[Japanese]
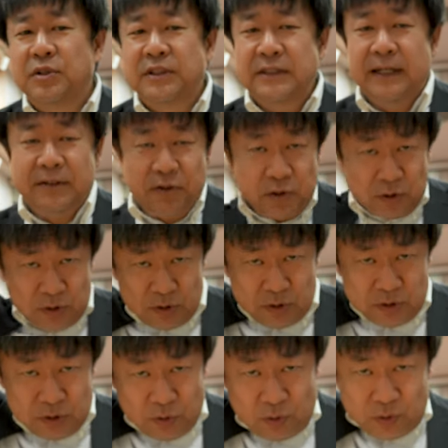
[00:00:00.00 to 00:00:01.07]
ちらの
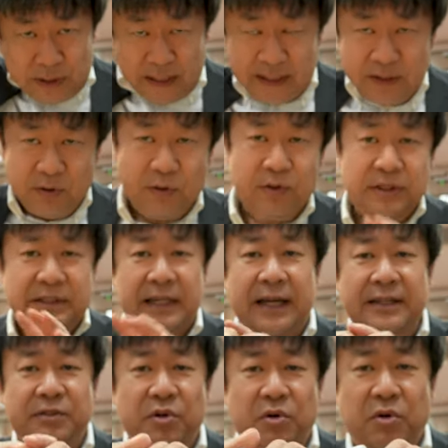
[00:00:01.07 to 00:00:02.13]
紹介をし
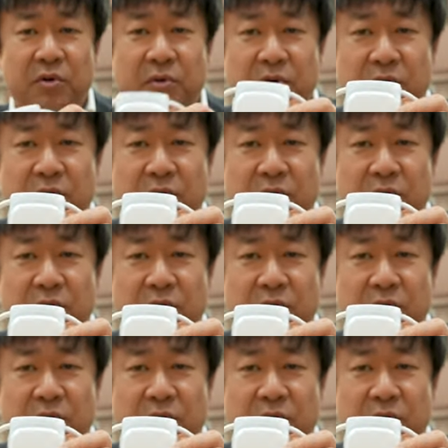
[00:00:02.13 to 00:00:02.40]
たいと